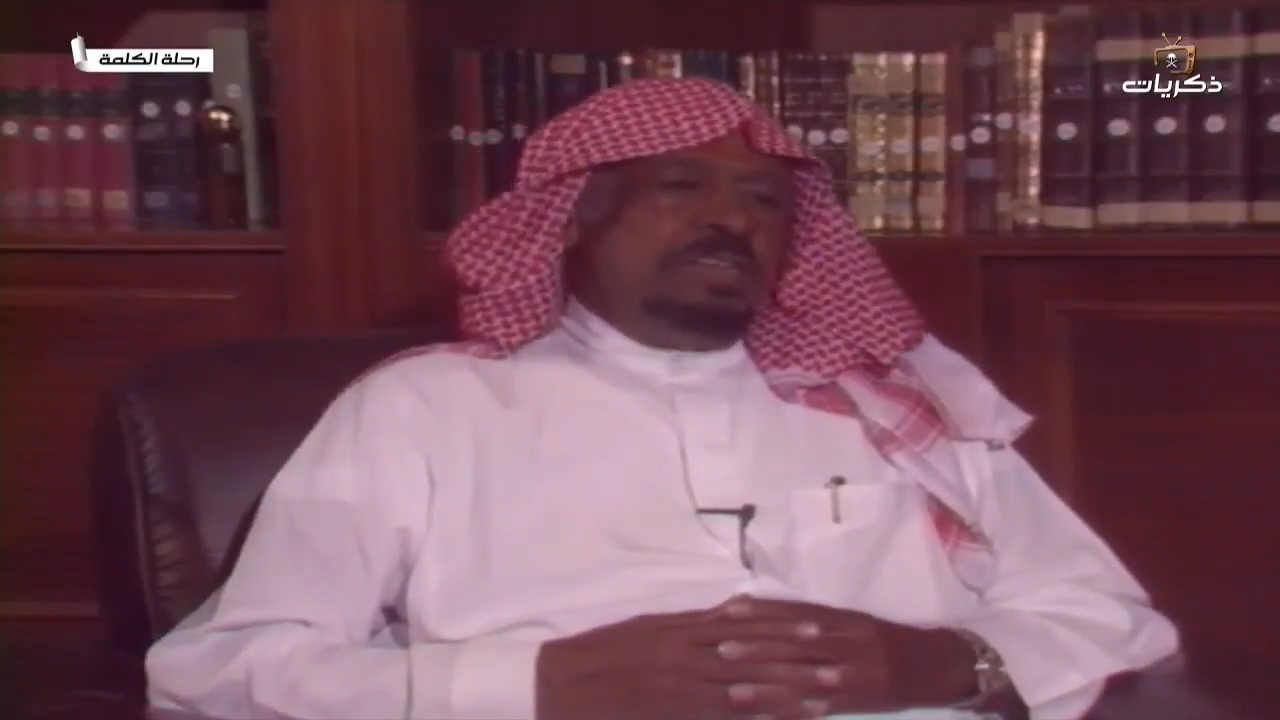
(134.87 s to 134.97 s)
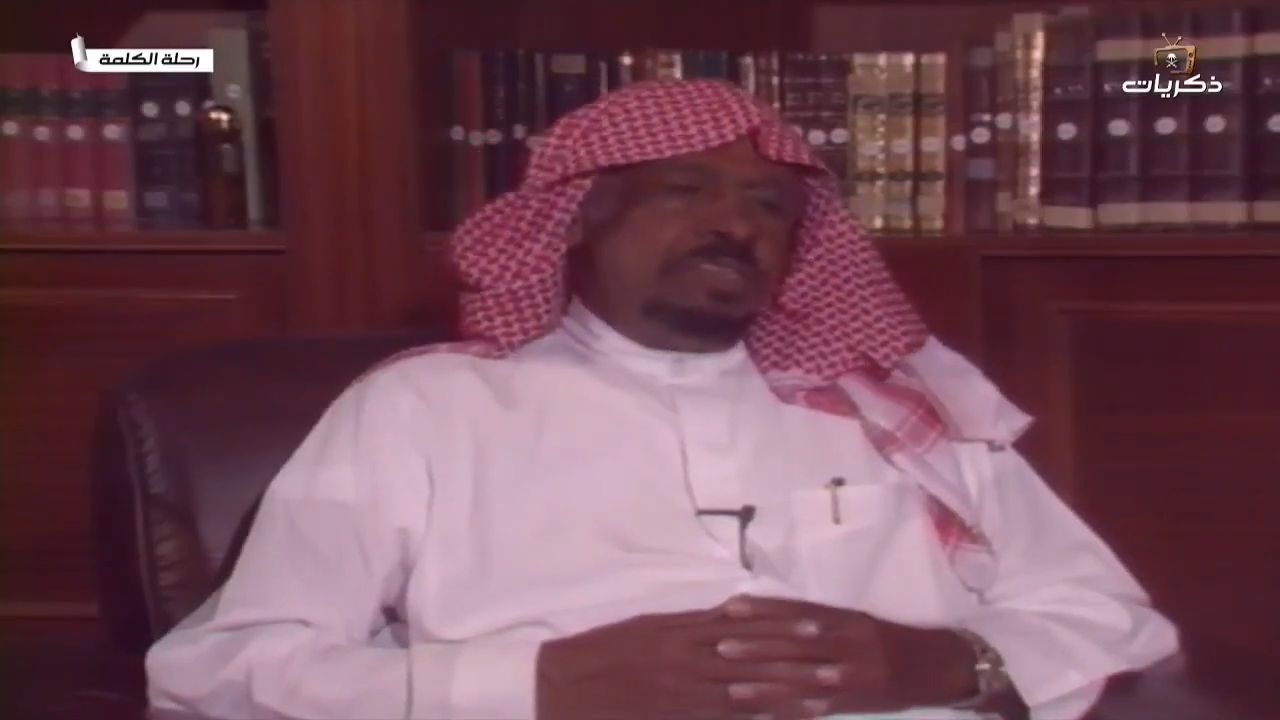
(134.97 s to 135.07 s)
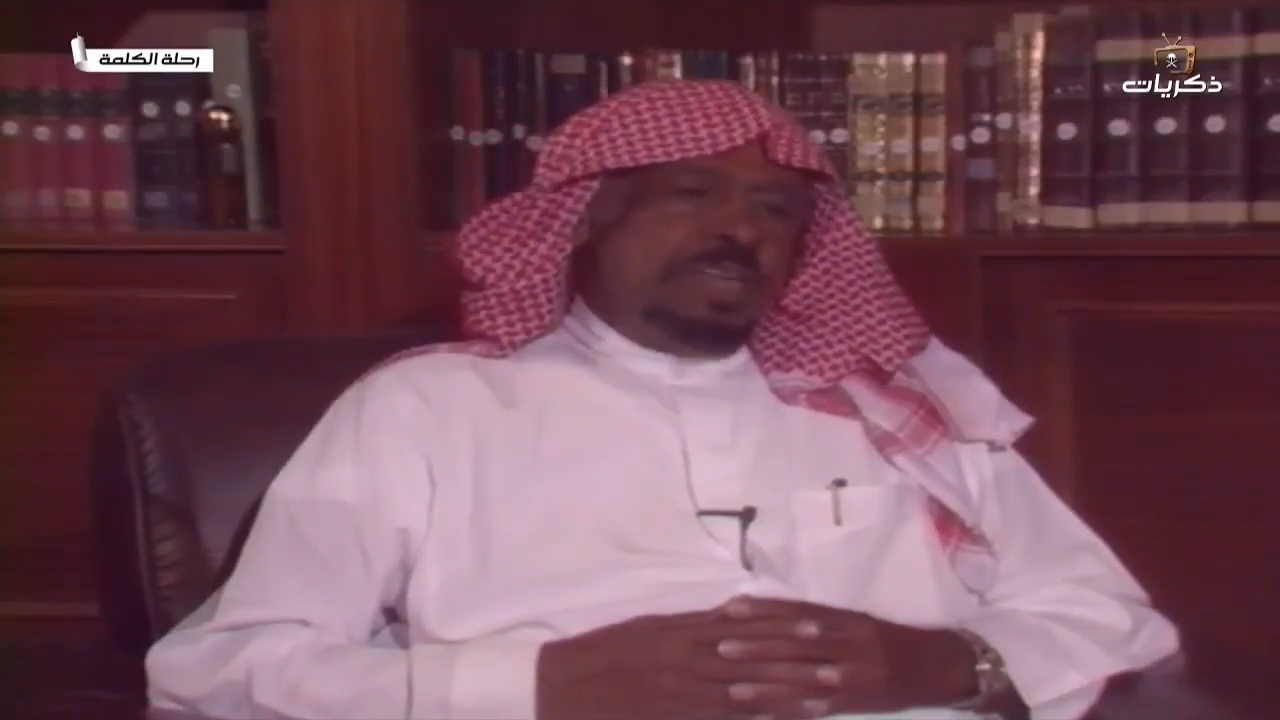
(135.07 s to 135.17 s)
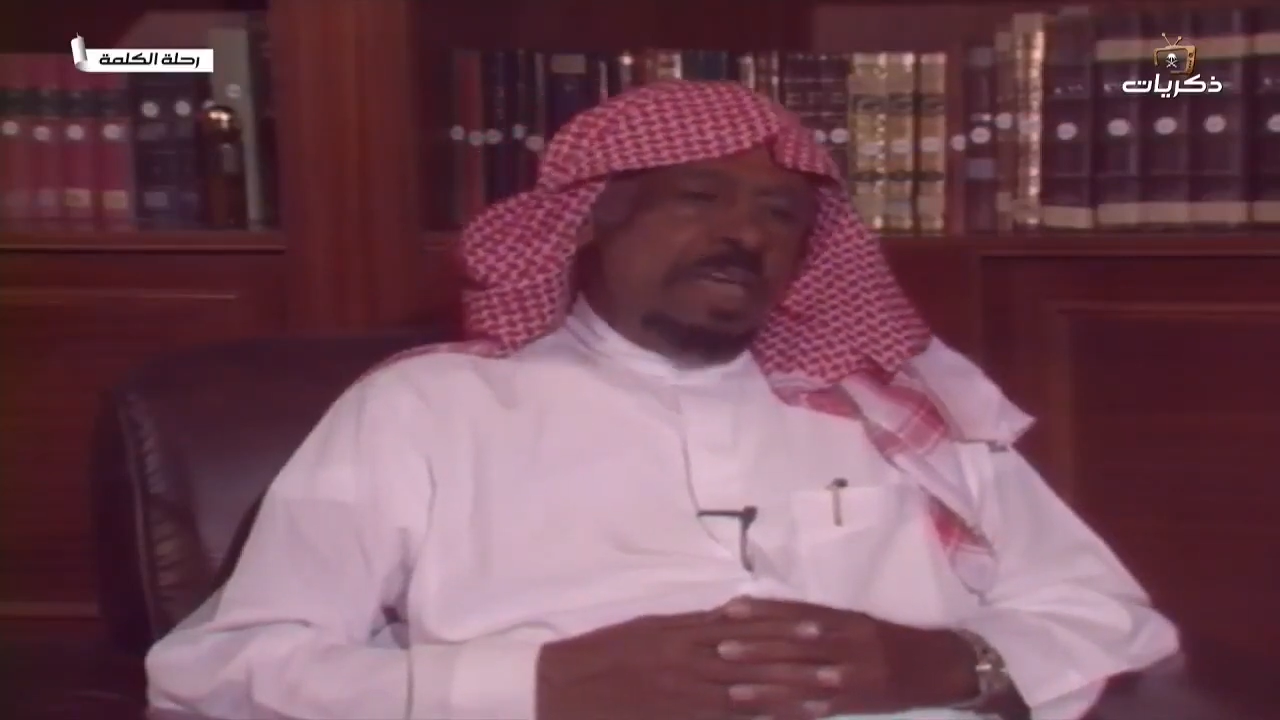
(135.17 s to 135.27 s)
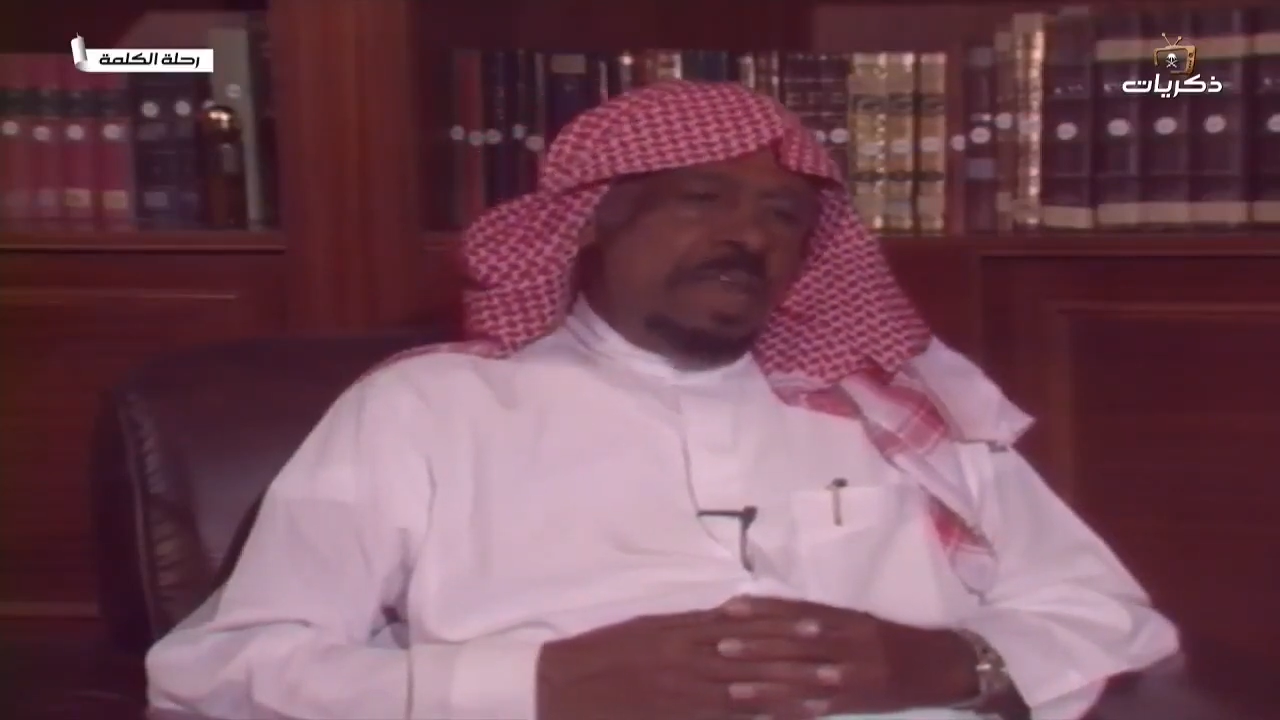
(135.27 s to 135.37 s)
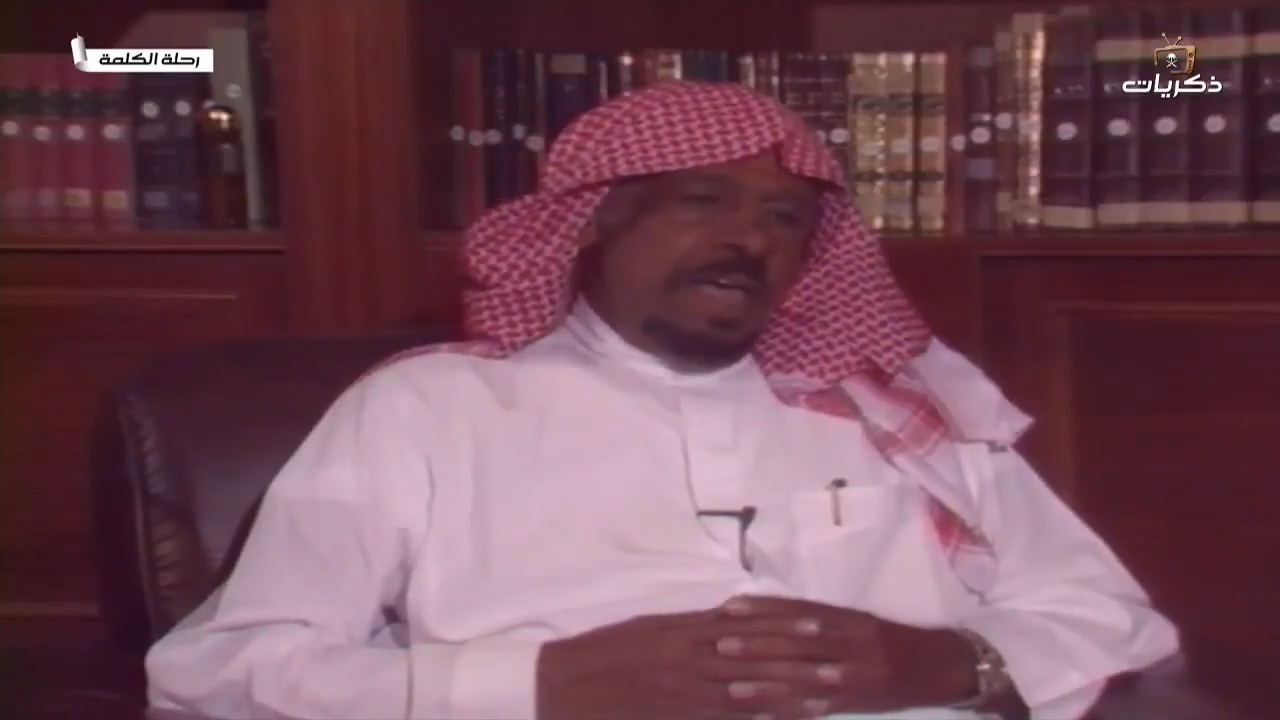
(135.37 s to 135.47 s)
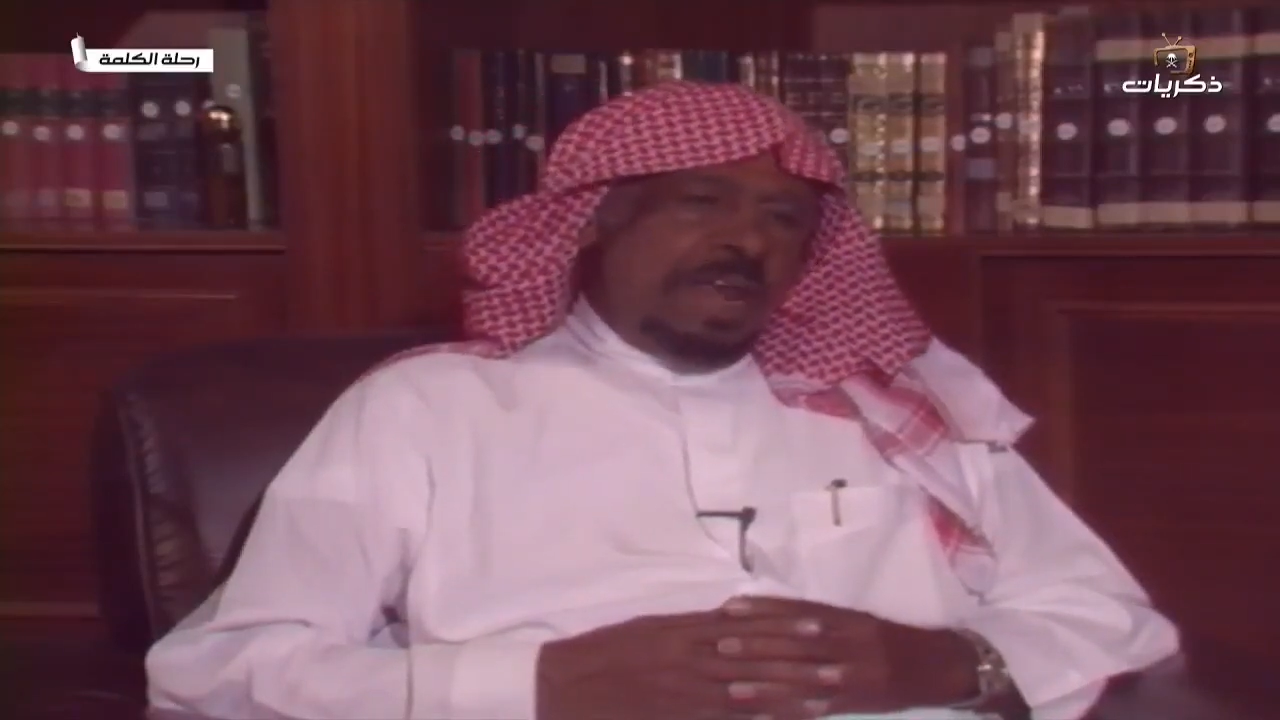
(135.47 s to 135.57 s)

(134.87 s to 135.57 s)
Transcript: شيئا